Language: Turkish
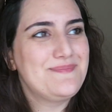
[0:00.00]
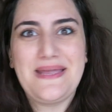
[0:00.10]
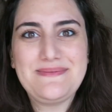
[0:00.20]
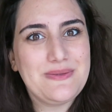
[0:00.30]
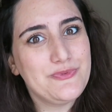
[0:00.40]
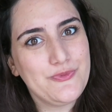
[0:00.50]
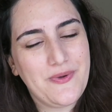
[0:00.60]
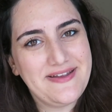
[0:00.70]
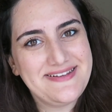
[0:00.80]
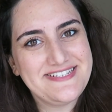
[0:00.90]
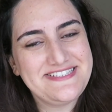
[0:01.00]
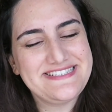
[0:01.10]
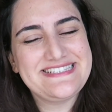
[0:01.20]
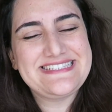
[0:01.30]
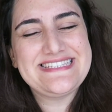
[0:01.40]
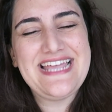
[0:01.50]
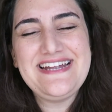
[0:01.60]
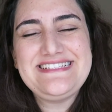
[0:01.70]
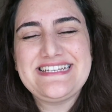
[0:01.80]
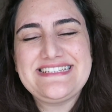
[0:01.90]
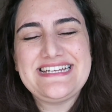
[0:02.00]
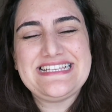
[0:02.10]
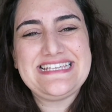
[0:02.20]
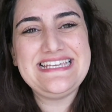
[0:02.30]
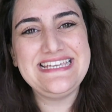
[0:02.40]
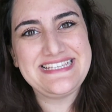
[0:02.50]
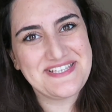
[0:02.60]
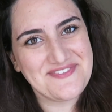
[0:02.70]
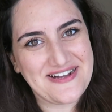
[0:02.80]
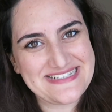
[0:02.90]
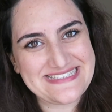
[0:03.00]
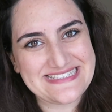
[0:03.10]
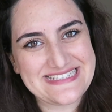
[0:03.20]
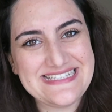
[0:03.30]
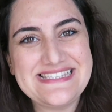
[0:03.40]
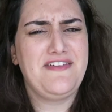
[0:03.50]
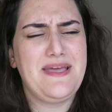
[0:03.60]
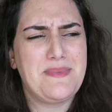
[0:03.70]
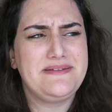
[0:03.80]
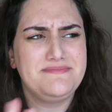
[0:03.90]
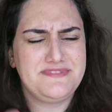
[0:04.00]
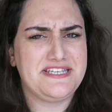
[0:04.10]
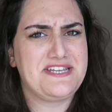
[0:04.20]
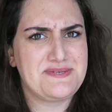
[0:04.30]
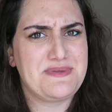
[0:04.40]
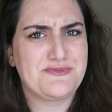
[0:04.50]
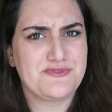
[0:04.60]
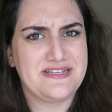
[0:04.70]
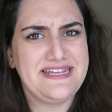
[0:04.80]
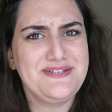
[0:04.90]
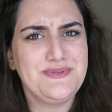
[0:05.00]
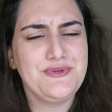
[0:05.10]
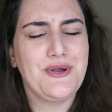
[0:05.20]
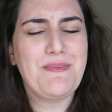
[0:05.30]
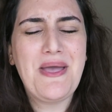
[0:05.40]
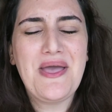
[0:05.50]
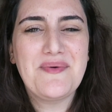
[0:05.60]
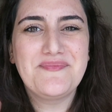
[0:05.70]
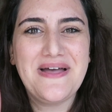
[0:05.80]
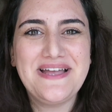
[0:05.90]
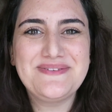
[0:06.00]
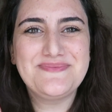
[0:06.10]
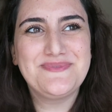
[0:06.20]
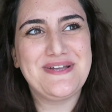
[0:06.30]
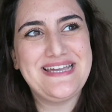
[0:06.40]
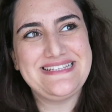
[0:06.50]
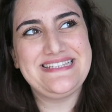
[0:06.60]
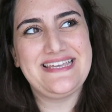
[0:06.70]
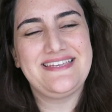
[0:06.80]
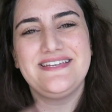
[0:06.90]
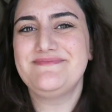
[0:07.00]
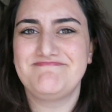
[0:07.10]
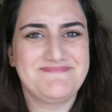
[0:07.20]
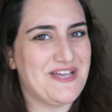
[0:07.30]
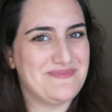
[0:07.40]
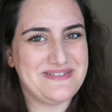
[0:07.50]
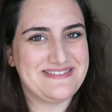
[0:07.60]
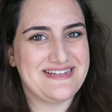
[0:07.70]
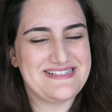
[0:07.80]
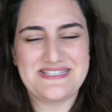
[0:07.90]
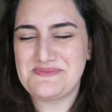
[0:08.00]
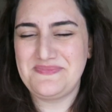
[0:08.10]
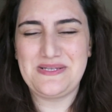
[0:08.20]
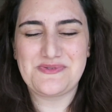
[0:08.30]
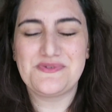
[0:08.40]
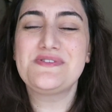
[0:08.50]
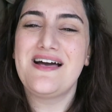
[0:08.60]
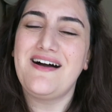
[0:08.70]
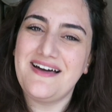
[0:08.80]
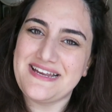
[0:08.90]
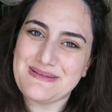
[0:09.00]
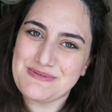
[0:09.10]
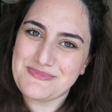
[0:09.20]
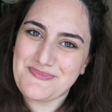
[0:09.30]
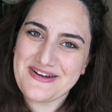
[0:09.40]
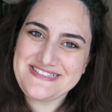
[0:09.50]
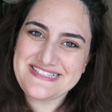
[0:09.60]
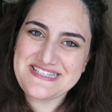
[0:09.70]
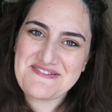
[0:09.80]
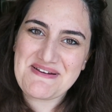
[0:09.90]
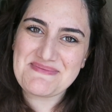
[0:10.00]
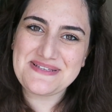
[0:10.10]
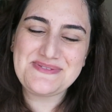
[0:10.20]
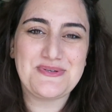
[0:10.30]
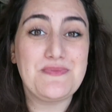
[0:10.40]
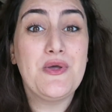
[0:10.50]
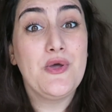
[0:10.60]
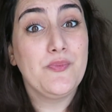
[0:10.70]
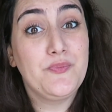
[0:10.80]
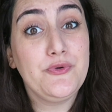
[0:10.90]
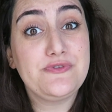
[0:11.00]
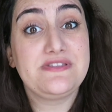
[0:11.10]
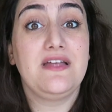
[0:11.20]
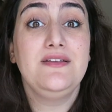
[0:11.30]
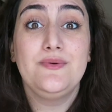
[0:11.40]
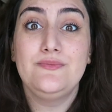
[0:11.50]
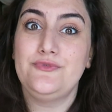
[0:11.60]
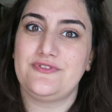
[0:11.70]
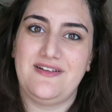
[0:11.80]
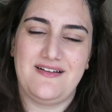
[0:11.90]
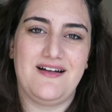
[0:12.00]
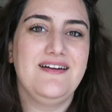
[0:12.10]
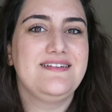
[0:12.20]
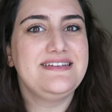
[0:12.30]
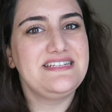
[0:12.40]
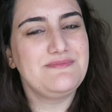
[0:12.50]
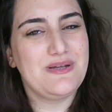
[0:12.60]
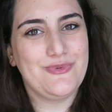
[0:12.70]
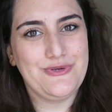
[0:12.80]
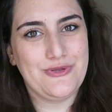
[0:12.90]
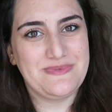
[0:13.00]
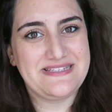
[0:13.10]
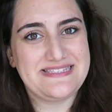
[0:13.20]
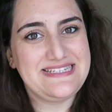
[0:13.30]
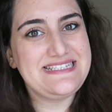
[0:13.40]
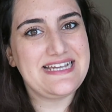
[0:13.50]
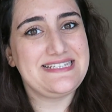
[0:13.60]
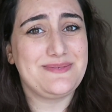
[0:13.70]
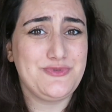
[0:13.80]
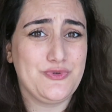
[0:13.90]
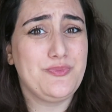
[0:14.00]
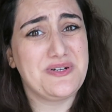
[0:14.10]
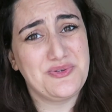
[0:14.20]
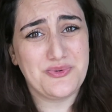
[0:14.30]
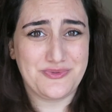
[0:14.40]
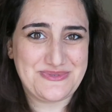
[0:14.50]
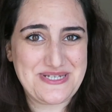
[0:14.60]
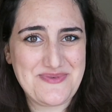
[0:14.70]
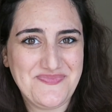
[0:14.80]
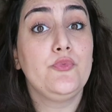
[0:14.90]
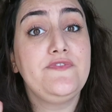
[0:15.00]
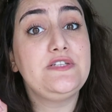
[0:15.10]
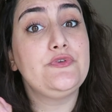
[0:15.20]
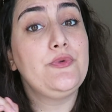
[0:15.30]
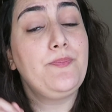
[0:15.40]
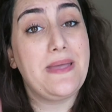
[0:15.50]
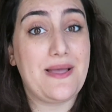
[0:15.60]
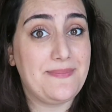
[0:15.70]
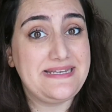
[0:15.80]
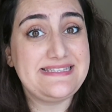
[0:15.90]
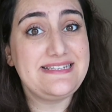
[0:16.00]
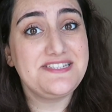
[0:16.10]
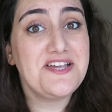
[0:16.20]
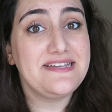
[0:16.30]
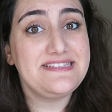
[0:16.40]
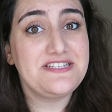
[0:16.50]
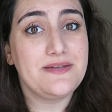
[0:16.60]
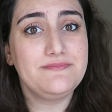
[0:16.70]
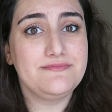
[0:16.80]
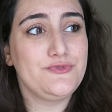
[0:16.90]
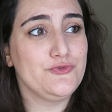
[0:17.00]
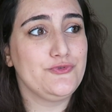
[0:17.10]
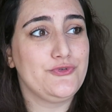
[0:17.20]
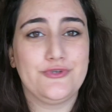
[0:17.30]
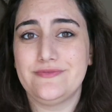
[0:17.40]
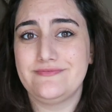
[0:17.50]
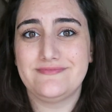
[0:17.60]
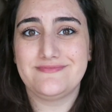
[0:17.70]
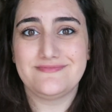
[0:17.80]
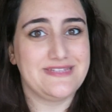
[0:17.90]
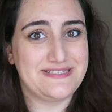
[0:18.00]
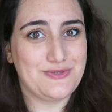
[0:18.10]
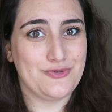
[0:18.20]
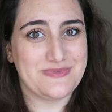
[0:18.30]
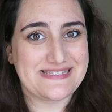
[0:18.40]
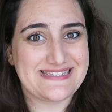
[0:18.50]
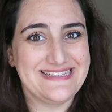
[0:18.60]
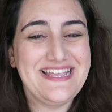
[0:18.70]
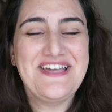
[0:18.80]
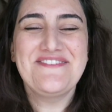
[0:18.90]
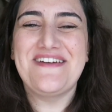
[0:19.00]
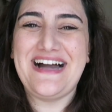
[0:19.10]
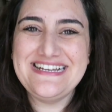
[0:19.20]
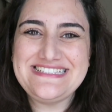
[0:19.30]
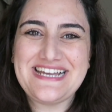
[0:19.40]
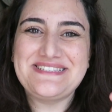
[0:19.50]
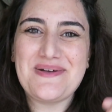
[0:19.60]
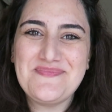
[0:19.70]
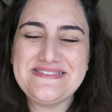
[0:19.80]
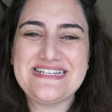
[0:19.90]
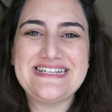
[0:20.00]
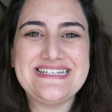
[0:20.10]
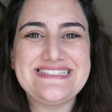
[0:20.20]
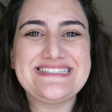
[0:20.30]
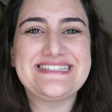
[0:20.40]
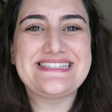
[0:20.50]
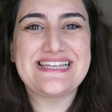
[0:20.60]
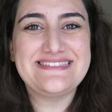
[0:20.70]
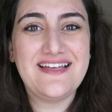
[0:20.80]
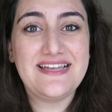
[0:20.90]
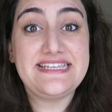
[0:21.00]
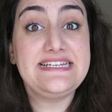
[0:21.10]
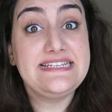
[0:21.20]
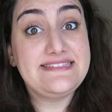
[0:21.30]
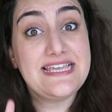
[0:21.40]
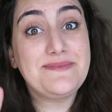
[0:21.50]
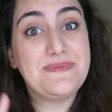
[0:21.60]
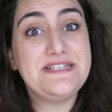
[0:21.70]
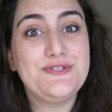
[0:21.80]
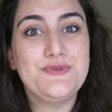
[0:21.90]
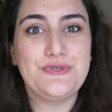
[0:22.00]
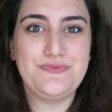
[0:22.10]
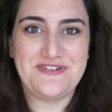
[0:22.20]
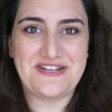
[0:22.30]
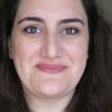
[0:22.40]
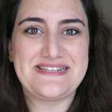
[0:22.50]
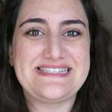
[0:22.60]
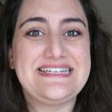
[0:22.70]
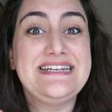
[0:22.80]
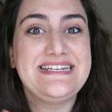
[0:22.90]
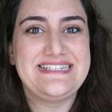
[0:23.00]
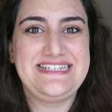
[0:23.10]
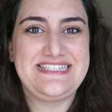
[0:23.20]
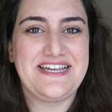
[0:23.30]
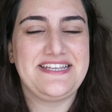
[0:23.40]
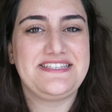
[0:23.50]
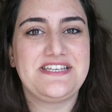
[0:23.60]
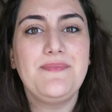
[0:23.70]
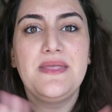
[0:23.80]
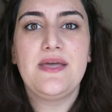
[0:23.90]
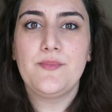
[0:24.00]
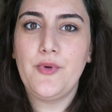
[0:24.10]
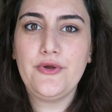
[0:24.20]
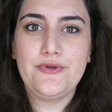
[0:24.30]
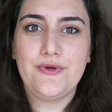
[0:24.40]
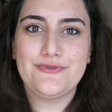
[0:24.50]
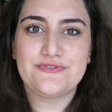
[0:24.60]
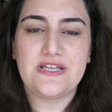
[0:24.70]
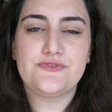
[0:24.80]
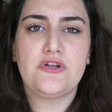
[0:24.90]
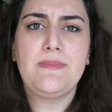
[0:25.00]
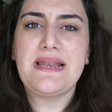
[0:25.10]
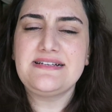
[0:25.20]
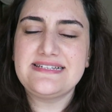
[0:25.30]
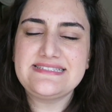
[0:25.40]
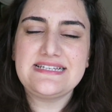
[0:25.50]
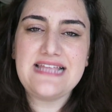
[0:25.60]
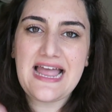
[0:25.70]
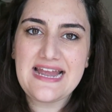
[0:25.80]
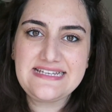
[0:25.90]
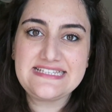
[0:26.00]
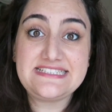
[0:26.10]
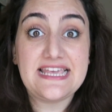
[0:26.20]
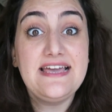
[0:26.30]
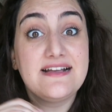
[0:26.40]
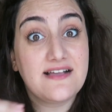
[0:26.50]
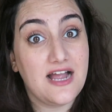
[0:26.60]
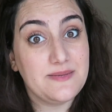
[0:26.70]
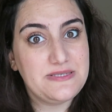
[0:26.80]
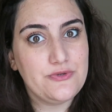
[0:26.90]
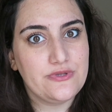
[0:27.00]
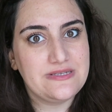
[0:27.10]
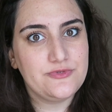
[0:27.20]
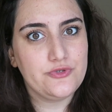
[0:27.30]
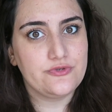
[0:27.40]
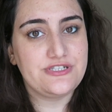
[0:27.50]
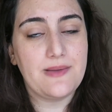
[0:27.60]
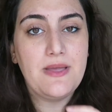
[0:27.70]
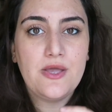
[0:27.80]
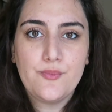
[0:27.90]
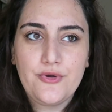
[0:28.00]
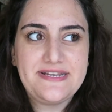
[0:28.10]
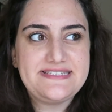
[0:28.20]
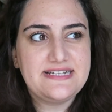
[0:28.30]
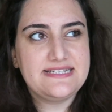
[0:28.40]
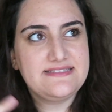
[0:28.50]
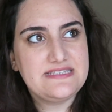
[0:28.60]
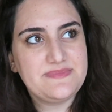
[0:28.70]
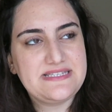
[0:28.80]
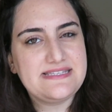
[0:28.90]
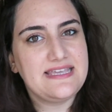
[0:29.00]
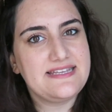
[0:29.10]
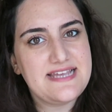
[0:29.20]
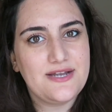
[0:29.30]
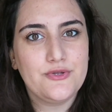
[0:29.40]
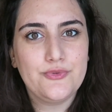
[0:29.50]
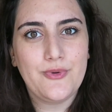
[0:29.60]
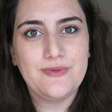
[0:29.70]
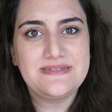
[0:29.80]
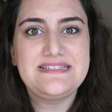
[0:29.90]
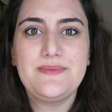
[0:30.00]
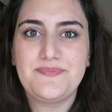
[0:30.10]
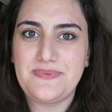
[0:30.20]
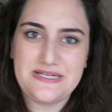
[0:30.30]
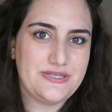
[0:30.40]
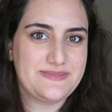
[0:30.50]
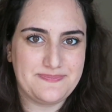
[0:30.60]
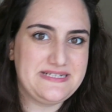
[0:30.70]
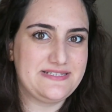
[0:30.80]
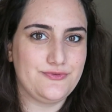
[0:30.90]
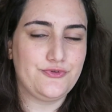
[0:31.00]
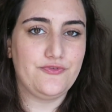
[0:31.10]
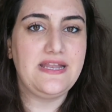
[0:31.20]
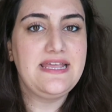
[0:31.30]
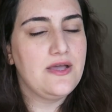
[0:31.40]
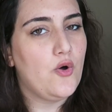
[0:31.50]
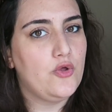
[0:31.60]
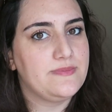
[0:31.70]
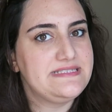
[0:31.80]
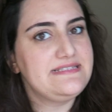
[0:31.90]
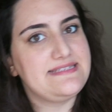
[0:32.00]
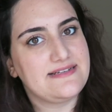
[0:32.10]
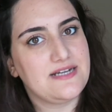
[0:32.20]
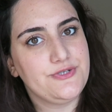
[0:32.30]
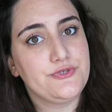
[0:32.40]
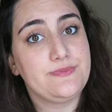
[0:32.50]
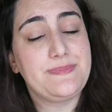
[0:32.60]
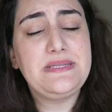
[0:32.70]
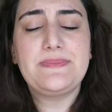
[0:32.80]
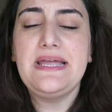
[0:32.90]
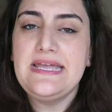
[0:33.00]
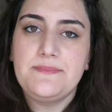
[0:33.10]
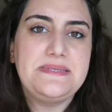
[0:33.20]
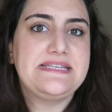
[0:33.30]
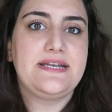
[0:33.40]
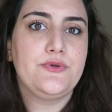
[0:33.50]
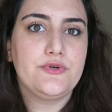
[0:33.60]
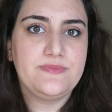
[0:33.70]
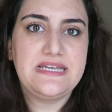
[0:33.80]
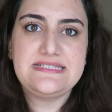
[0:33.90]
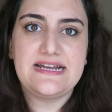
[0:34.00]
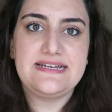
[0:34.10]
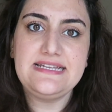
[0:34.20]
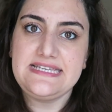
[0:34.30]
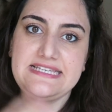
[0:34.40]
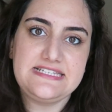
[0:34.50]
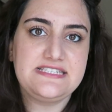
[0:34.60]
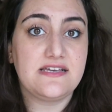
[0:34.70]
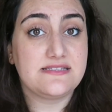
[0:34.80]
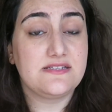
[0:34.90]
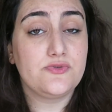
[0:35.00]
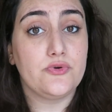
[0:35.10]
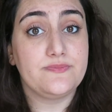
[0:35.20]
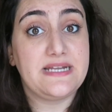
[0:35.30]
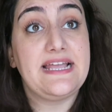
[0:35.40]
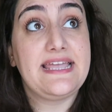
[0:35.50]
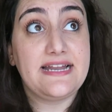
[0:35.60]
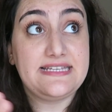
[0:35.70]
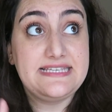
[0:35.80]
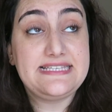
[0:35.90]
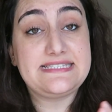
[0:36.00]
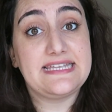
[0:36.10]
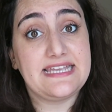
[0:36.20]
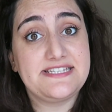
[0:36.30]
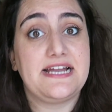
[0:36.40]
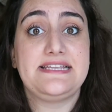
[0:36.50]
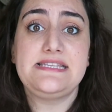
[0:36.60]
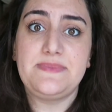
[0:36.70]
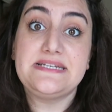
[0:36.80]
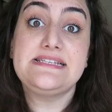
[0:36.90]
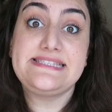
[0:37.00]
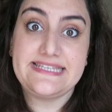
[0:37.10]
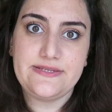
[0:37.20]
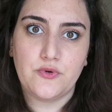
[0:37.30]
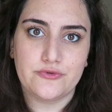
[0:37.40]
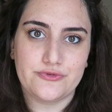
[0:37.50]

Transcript: Benimle bunu paylaştınız. Gerçekten iyi ki varsınız. Ve hemen çekiliş mevzusuna geri dönüyorum. Ben bu hediyeyi tahmin edersiniz biliyorsunuz ailemin bir parçasına vermek istiyorum. Bu yüzden mutlaka kanalıma abone olmanızı rica edeceğim. Çünkü bakıyor olacağım. Bu videoyu beğenmenizi rica edeceğim. Çünkü neden olmasın ve aşağıdan bana katıldığınıza dair tek bir yorum bırakmanızı rica edeceğim. Böyle olduktan sonra ben de katılan her kişiye kalbini yollamış olacağım. Böylece katılımınızın geçerli olup olmadığına bak bakın lütfen. Olmadı tekrar yorum yapın ama bir tane yorum yeterli. İkinci yazdığınız yorumlar eğer ikisi de geçerliyse birini siliyor